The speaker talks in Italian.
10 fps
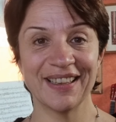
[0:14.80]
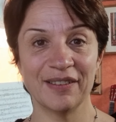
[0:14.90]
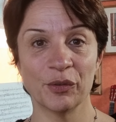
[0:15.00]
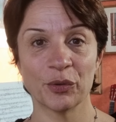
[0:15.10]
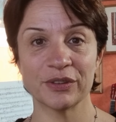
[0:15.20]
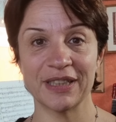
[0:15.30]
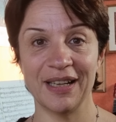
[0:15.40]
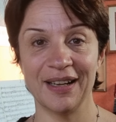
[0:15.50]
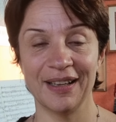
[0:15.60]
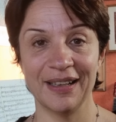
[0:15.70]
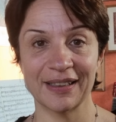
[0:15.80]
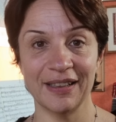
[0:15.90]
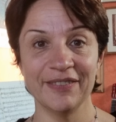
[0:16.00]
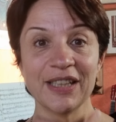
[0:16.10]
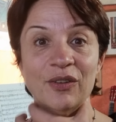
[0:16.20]
che lavoro tra la
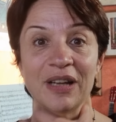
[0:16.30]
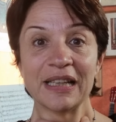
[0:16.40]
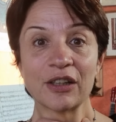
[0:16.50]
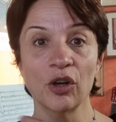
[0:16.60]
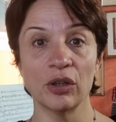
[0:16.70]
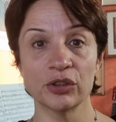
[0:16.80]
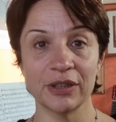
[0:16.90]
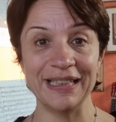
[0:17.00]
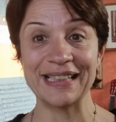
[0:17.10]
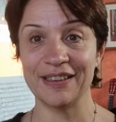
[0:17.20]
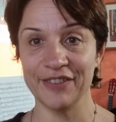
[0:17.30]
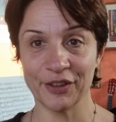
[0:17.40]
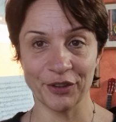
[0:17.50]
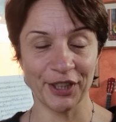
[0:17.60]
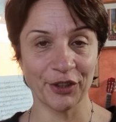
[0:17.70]
clavicola, il collo, le
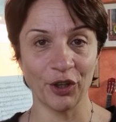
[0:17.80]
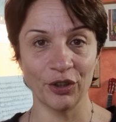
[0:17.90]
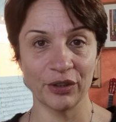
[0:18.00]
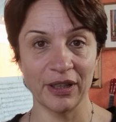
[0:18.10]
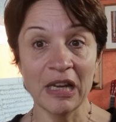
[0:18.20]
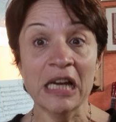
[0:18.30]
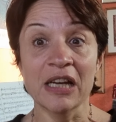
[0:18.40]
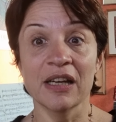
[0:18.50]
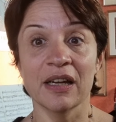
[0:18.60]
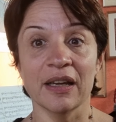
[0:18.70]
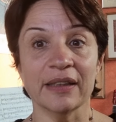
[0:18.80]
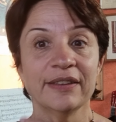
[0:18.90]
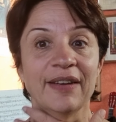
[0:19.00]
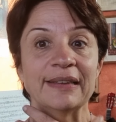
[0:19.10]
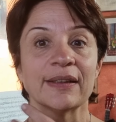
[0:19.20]
clavicole, il collo, e...
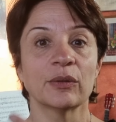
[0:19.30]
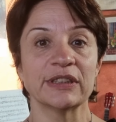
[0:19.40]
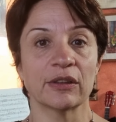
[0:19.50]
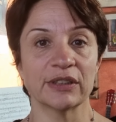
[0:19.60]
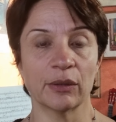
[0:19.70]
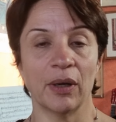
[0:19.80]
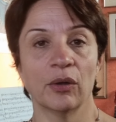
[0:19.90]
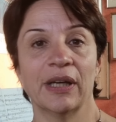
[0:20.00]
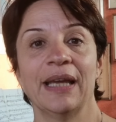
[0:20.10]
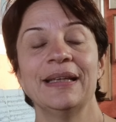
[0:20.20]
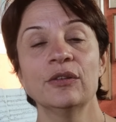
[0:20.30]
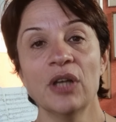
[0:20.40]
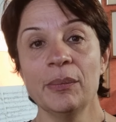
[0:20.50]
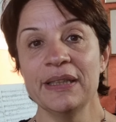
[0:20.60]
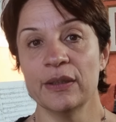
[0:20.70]
diventa questa cosa qua, ok?
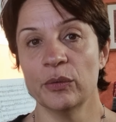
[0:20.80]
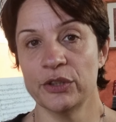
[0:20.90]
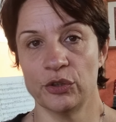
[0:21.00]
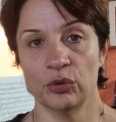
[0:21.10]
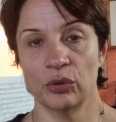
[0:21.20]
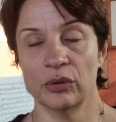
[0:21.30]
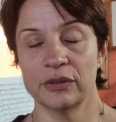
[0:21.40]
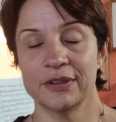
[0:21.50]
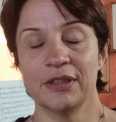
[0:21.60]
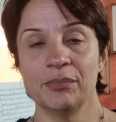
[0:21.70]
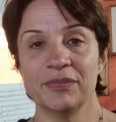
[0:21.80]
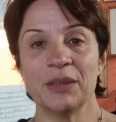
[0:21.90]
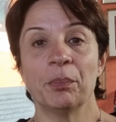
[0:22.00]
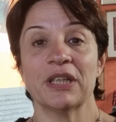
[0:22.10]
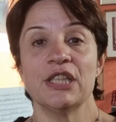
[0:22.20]
Naturalmente questo ti,
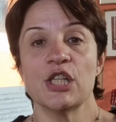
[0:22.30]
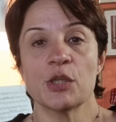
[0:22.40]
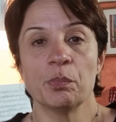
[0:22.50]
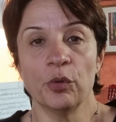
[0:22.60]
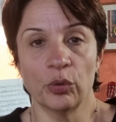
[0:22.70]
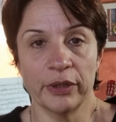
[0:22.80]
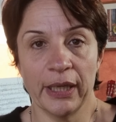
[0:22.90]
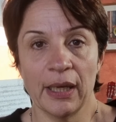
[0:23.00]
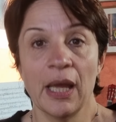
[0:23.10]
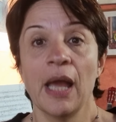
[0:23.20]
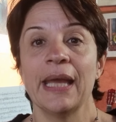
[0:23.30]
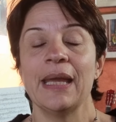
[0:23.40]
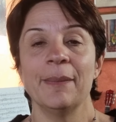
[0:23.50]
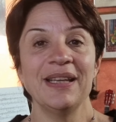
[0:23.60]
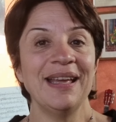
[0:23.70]
ti predispone
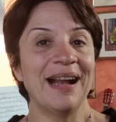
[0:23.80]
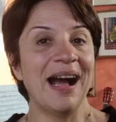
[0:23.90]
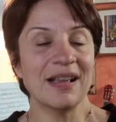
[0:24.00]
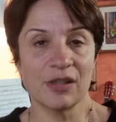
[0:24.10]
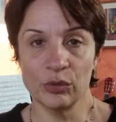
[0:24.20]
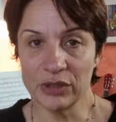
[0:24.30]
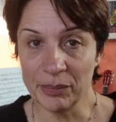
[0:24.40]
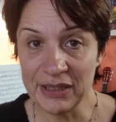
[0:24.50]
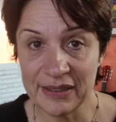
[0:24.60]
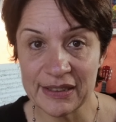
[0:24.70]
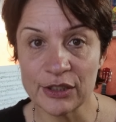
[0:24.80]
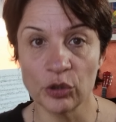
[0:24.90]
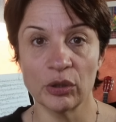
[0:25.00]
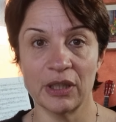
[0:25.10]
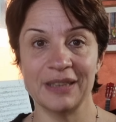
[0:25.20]
in maniera assolutamente
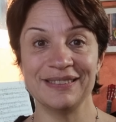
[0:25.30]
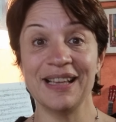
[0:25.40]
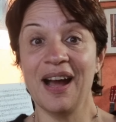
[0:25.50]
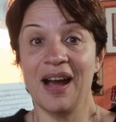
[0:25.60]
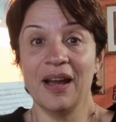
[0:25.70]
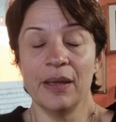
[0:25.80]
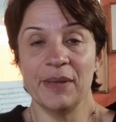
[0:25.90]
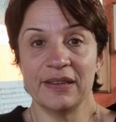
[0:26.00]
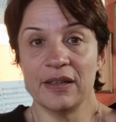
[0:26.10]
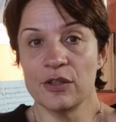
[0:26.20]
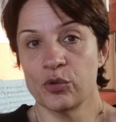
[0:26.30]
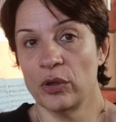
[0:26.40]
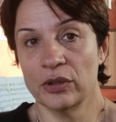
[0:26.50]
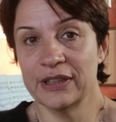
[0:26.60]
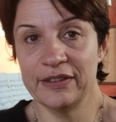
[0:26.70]
scorretta a emettere il
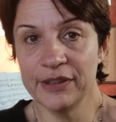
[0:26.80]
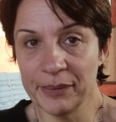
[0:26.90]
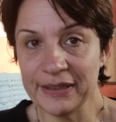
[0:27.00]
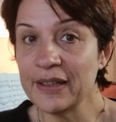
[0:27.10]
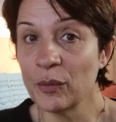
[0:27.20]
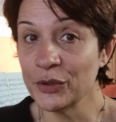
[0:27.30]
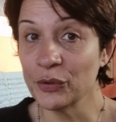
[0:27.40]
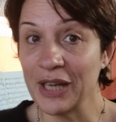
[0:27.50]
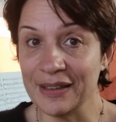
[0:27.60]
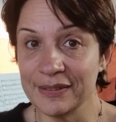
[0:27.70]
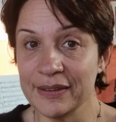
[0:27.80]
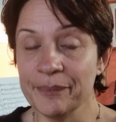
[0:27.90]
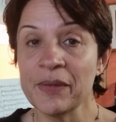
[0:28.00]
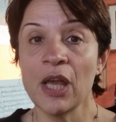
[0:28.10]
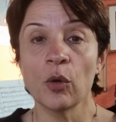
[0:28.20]
suono che devi emettere quando canti.
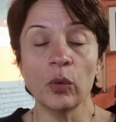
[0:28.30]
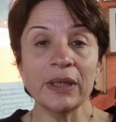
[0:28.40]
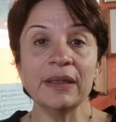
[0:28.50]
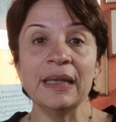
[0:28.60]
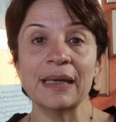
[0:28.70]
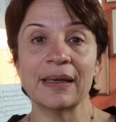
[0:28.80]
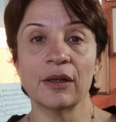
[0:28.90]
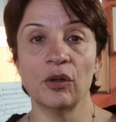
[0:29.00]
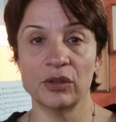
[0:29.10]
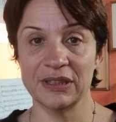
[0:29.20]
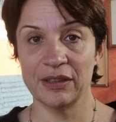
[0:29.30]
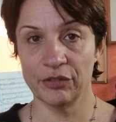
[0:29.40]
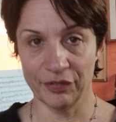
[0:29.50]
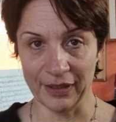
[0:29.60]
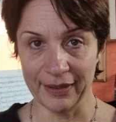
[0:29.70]
Quindi che cosa
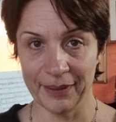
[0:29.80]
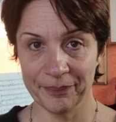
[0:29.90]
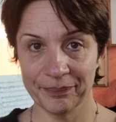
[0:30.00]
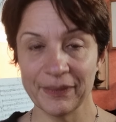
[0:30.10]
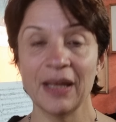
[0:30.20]
fare?